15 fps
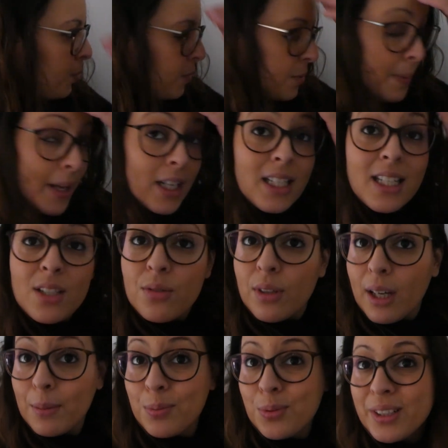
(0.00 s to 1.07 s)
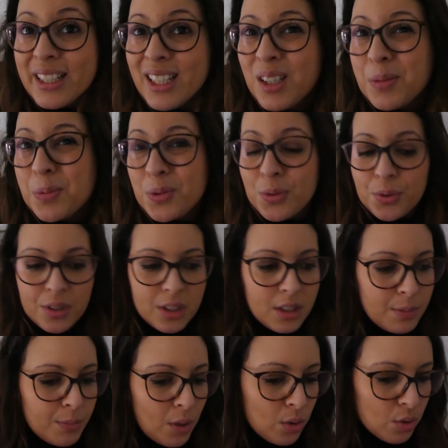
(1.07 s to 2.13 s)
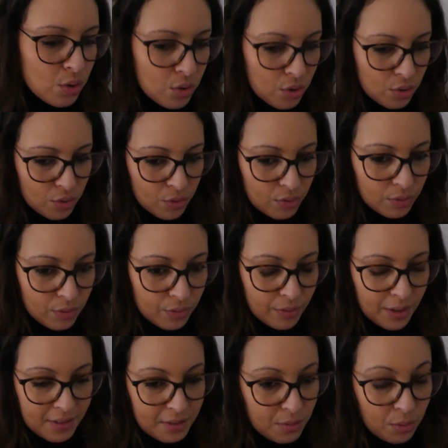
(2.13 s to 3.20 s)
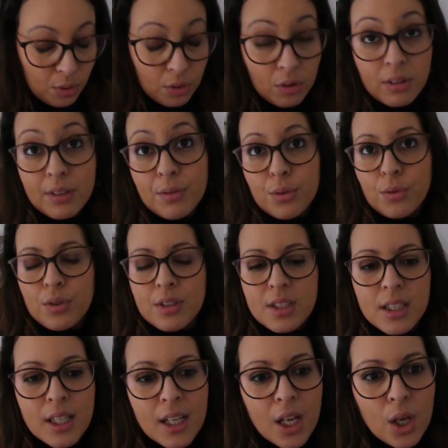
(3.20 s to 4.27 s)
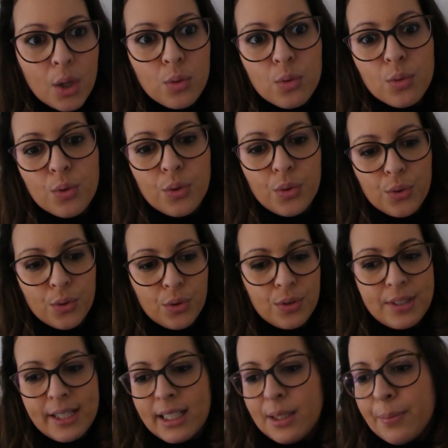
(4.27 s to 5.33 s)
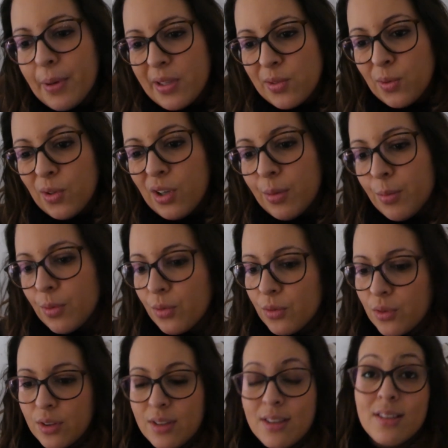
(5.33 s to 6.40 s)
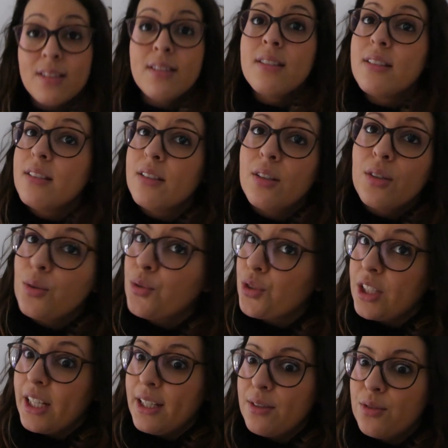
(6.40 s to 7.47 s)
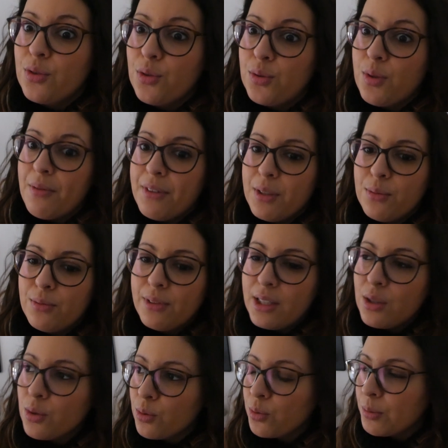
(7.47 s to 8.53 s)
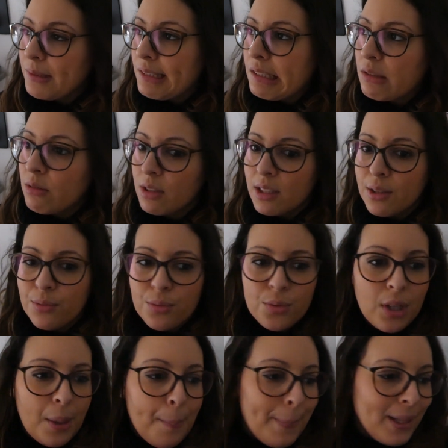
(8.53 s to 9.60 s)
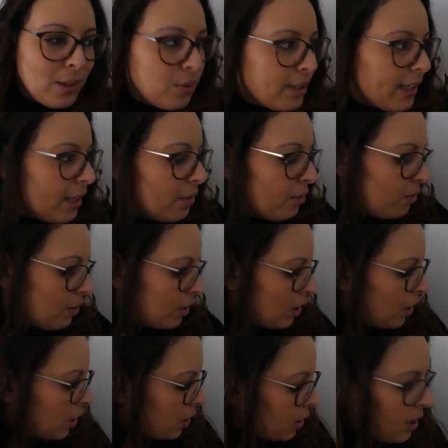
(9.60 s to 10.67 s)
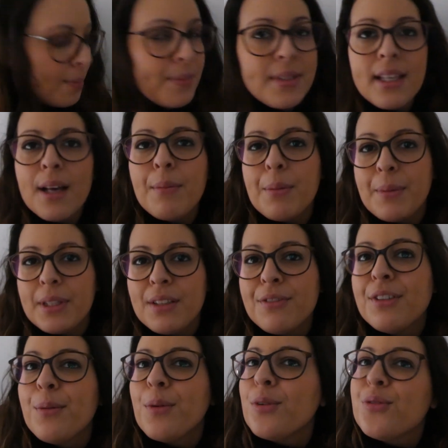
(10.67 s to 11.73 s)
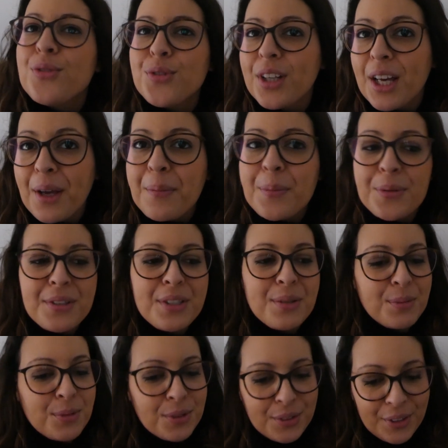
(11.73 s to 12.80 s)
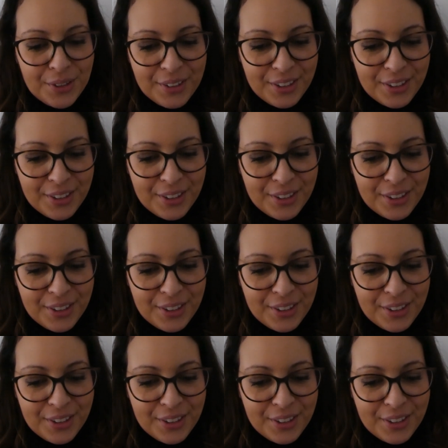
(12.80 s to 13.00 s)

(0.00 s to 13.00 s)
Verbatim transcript: pense pas que je les aurai pour les commandes de dimanche. Enfin, c'est sûr que non, on est vendredi. Donc euh, celles qui passeront commande d'ici euh, que je, reçoive les nouvelles, je suis désolée, vous n'aurez pas de cartes comme ça, mais bien évidemment que vous aurez un petit mot euh,